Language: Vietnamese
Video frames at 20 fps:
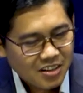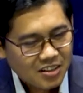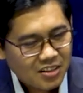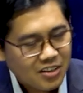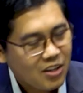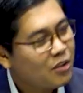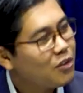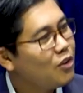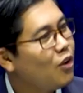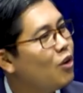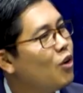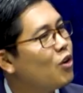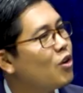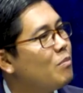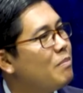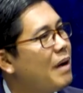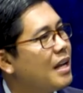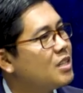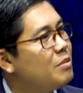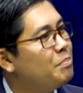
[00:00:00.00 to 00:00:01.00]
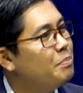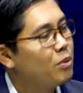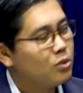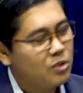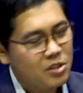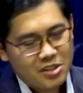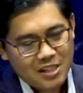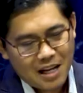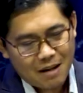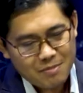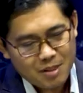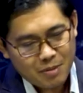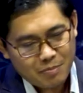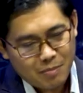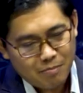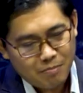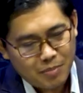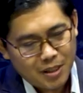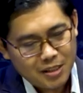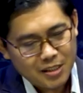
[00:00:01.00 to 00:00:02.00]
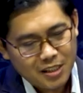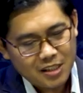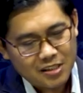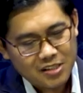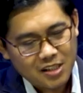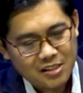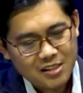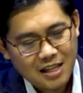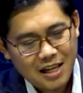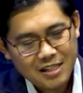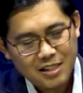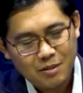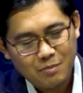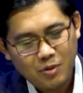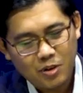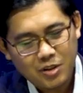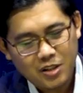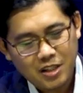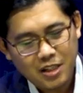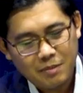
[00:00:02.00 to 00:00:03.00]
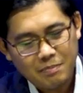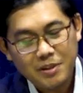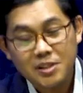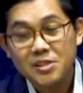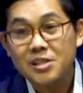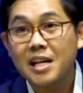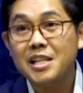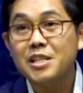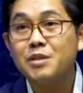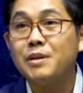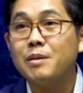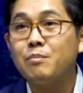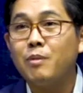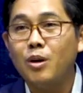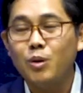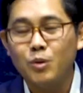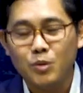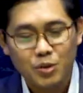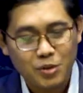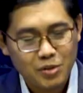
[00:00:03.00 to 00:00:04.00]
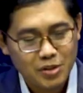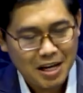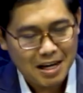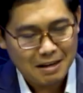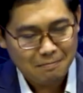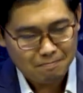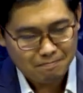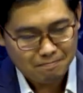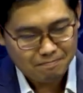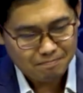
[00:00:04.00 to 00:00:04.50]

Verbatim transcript: nó không lục bát chấm puk ti sam sập bầm pơ, dân sắc xa chấm môi kia pì sai chỉ vật bỏ lục vô sai.